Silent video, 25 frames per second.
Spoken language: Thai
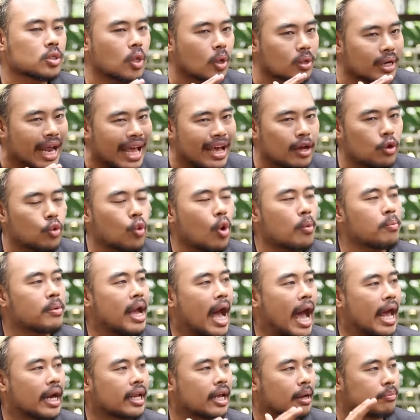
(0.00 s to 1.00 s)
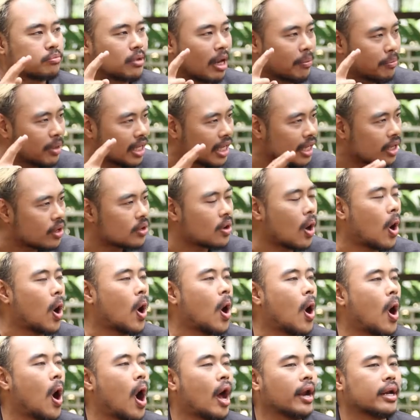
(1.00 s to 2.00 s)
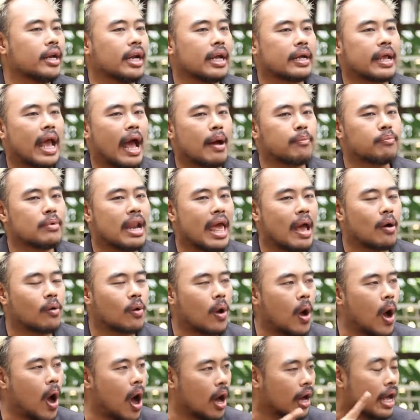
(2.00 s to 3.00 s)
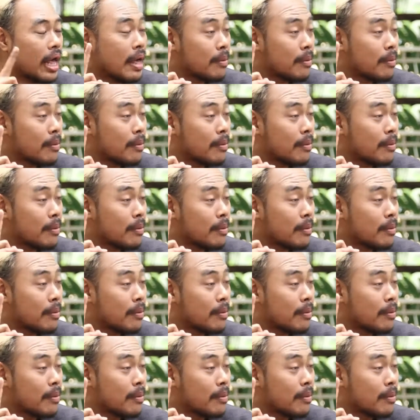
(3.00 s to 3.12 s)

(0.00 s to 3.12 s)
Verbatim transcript: ก็ต้องได้ร่วมงานกับทั้งพิธีกรนะครับแล้วก็